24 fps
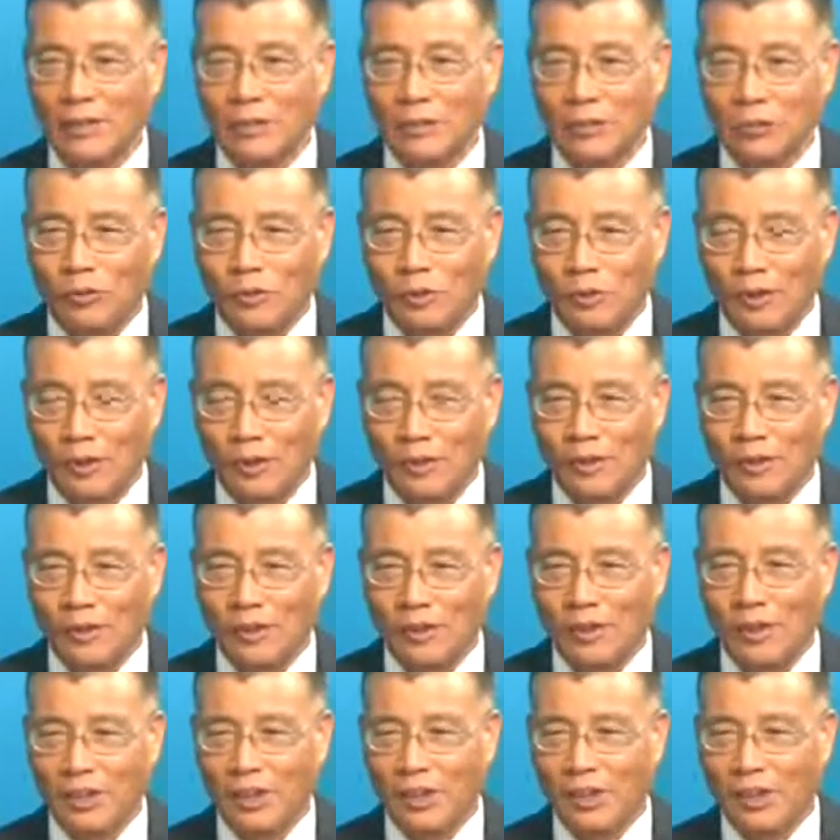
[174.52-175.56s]
符合这
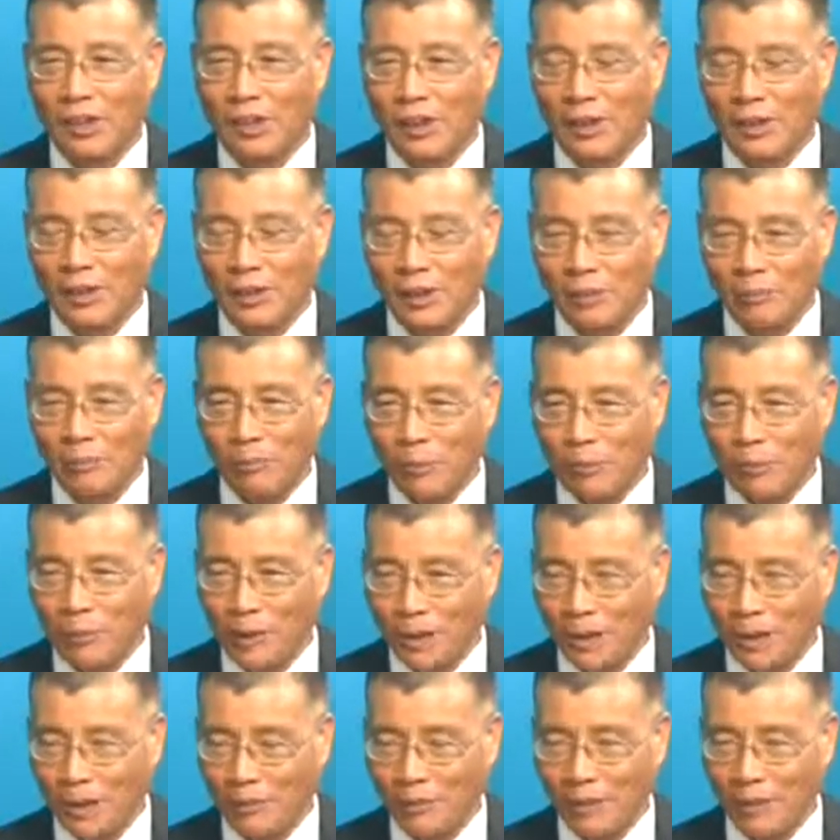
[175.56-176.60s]
个 TAE m p l o y m
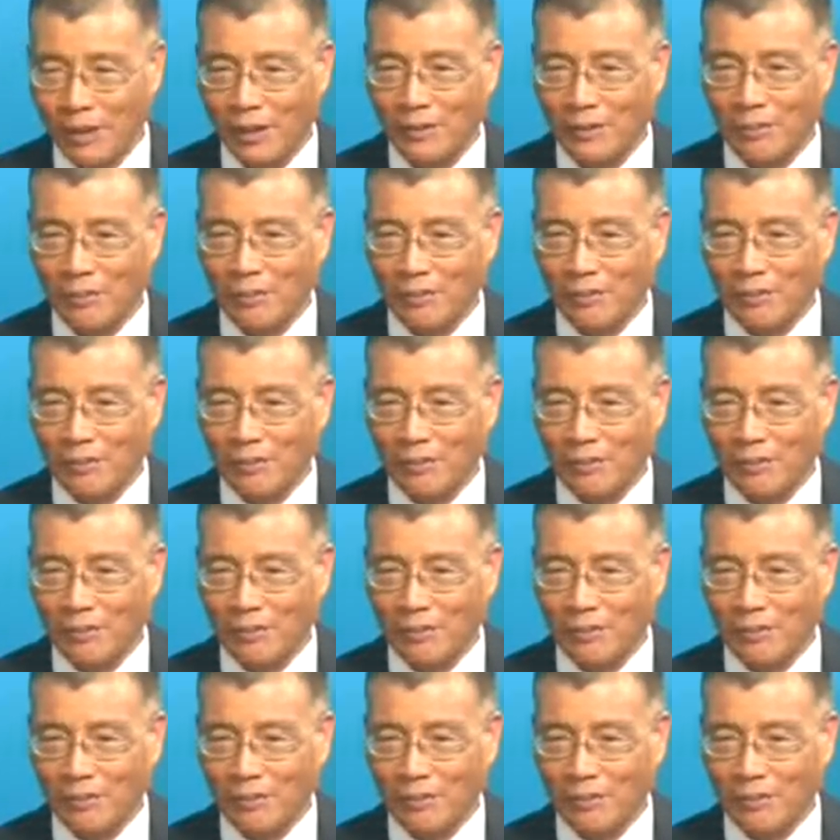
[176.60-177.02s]
e n t Area，